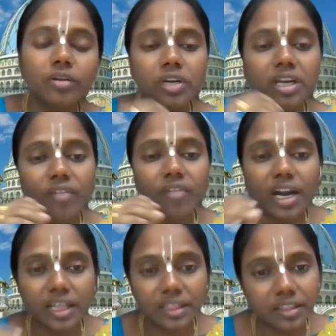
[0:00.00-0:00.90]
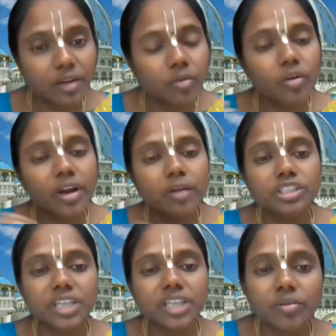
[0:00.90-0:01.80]
పాటు ఉన్న వాళ్ళందరూ కూడా
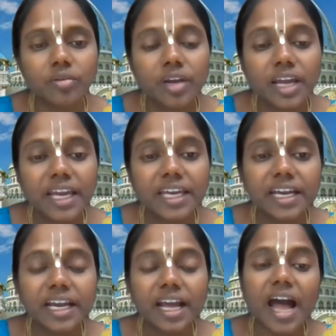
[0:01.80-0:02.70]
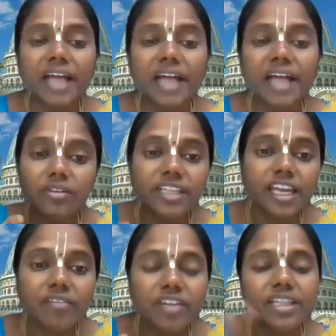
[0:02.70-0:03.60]
వచ్చారు ఇంకా అందరు
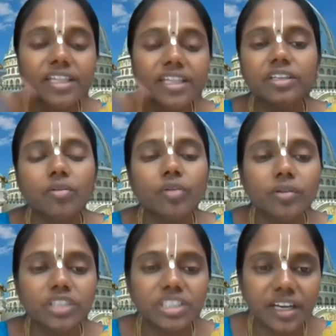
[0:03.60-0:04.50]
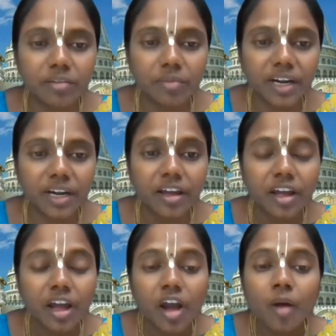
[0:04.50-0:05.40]
దేవీ దేవతలు కూడా వచ్చారనమాట
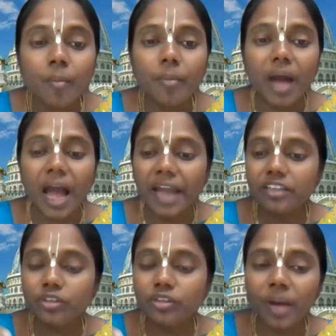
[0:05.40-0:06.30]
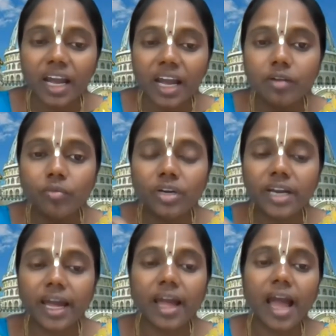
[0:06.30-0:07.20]
ఆయనతో పక్కన
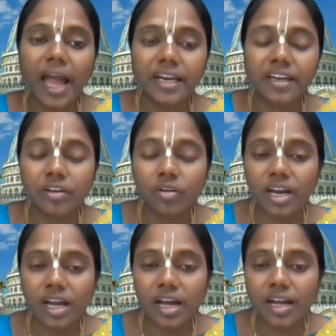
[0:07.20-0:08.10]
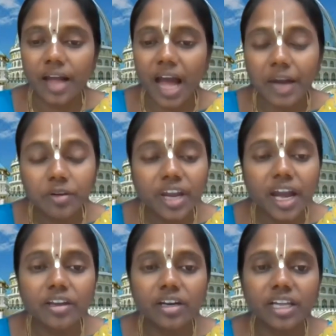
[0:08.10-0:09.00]
ఉన్న ఆయన యొక్క
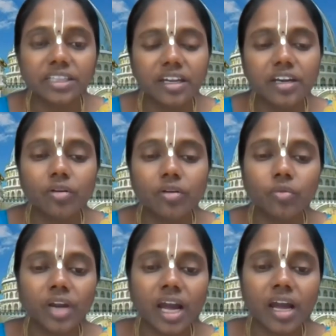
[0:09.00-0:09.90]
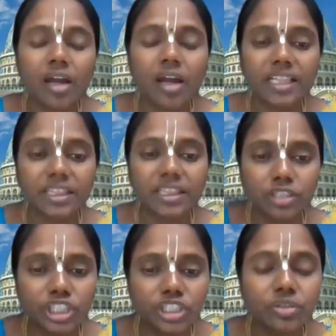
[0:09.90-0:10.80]
అనుయాయులందరిలో కూడా
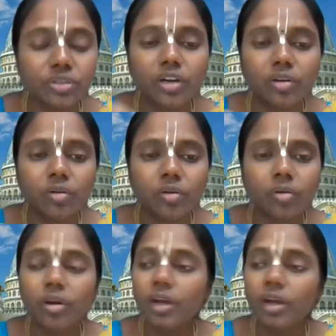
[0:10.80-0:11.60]
అందరు శిష్యులలో